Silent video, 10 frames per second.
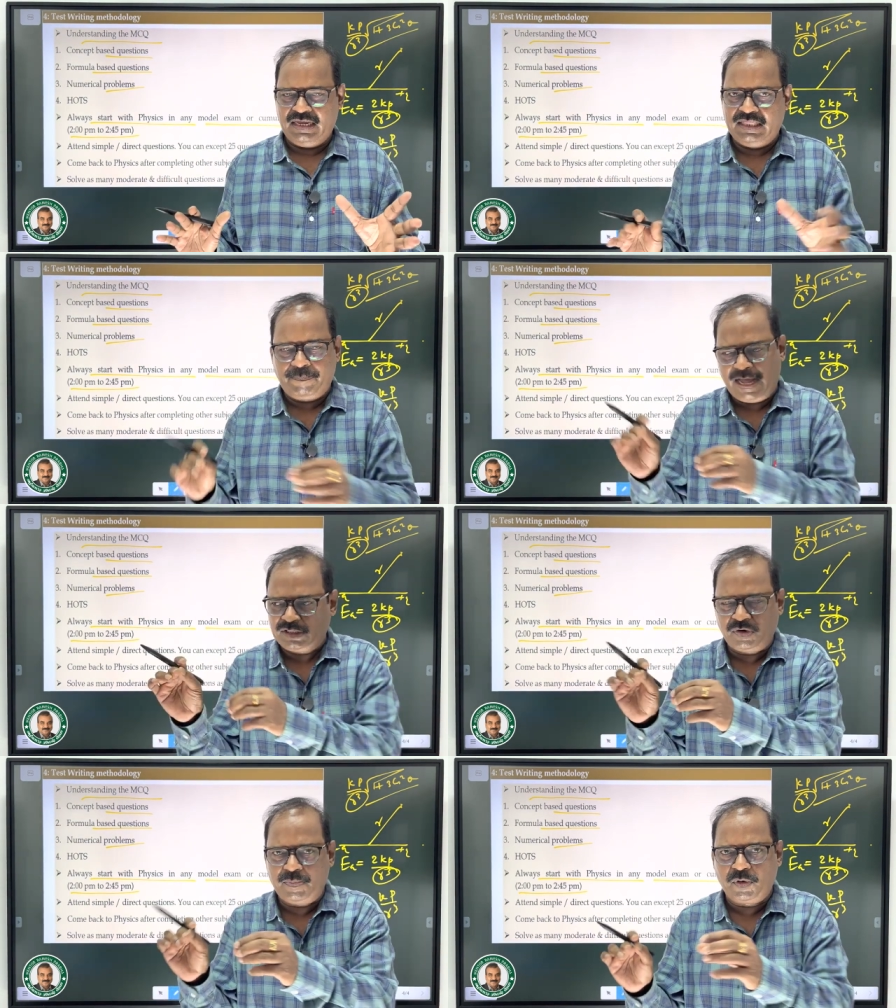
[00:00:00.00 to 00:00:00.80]
இது
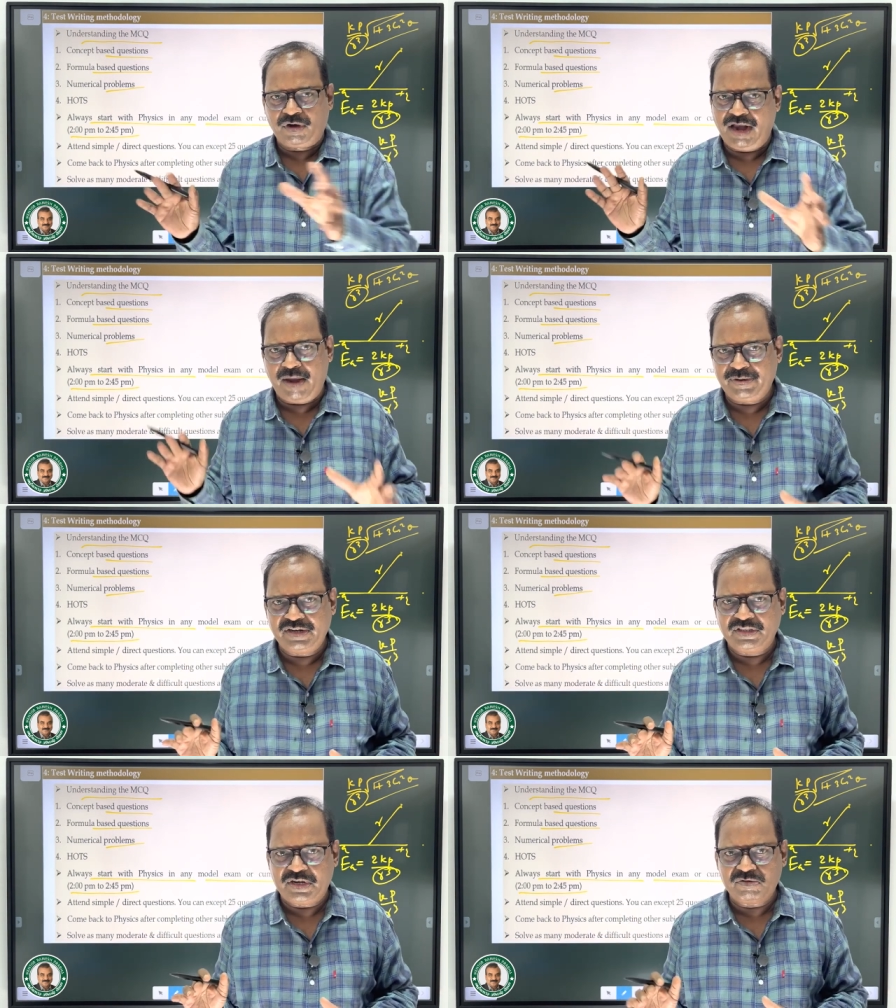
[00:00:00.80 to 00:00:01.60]
பார்த்தோன்னே போட்டுடலாம்
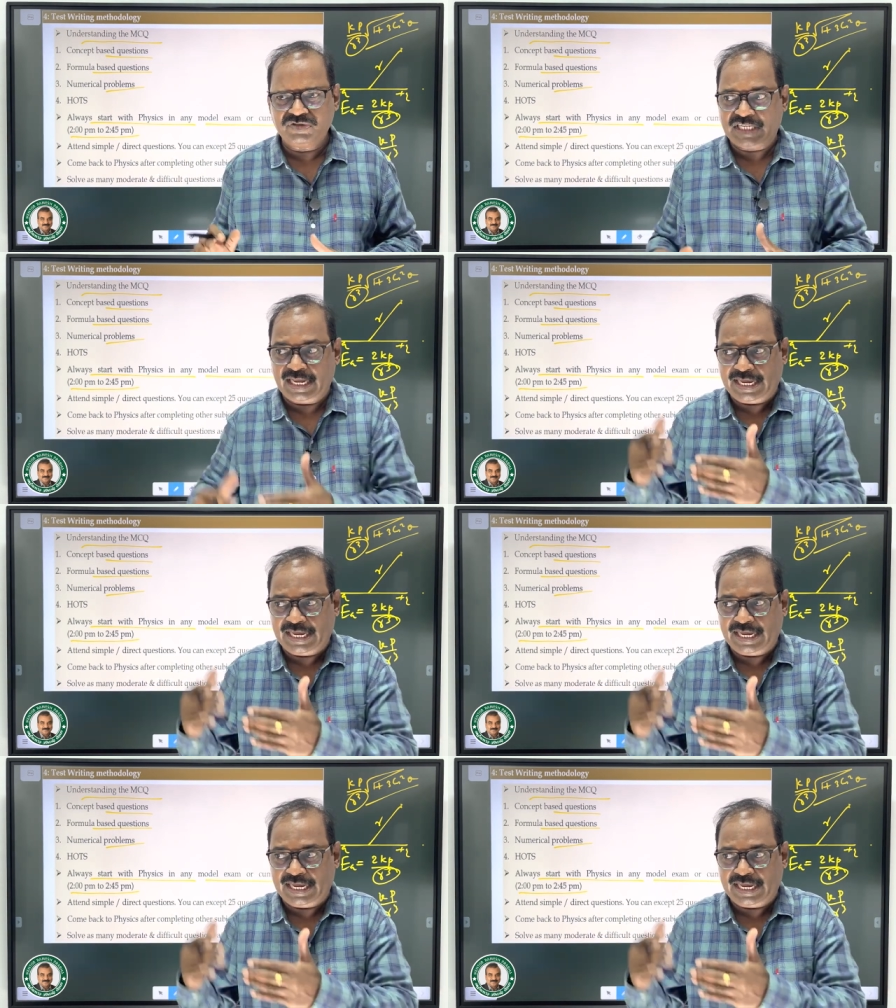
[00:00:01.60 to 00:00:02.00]
அப்படின்னு தெரியும் சில